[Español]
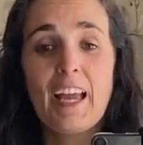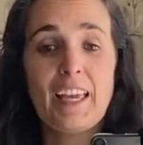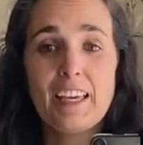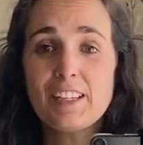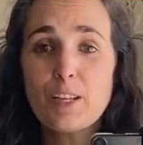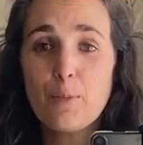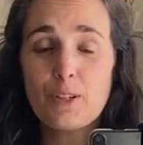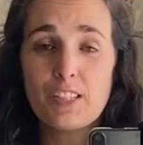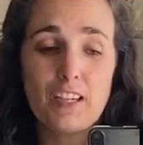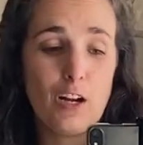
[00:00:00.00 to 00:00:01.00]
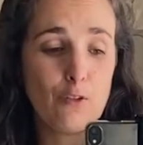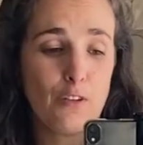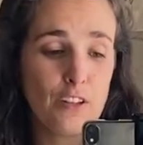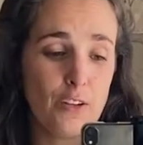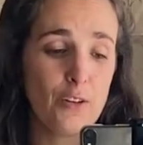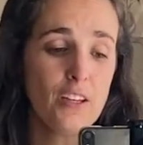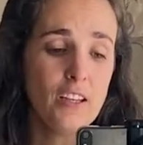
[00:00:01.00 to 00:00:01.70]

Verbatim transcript: Y este pues es el outfit de hoy.